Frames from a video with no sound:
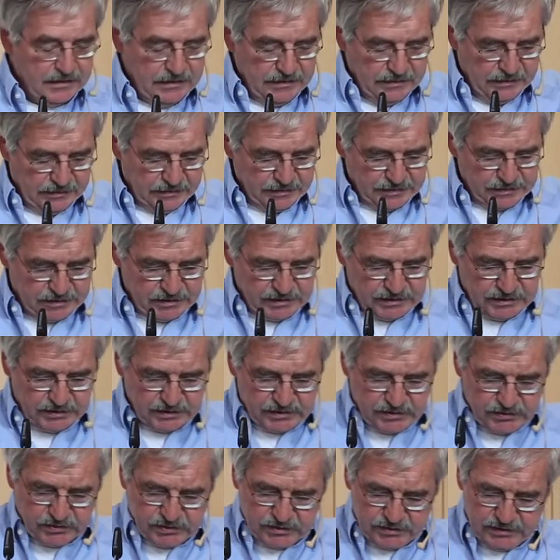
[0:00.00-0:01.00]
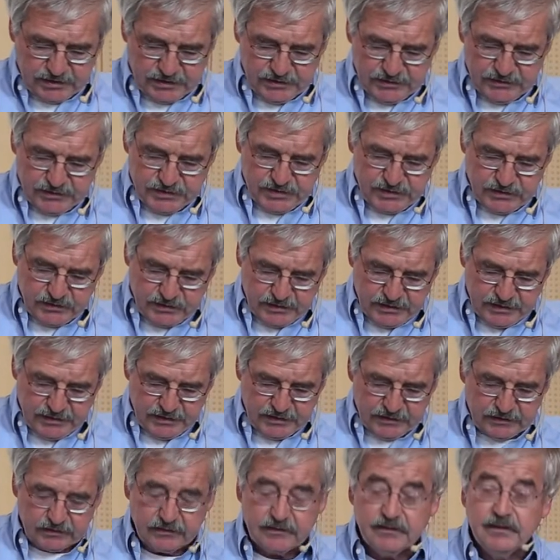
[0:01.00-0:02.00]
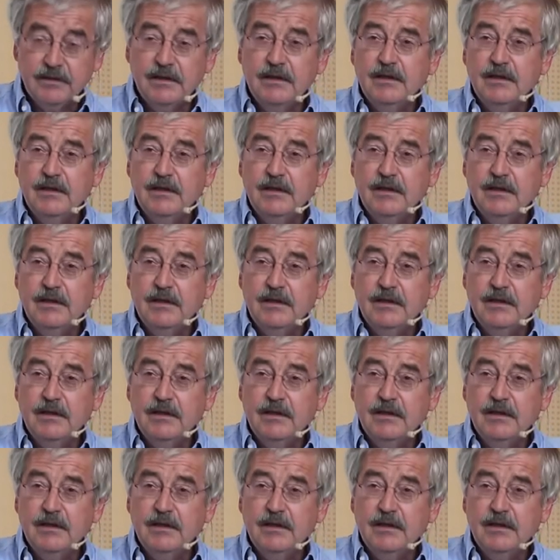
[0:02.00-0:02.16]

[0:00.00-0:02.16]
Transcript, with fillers: äh, sicherzustellen und zu klären.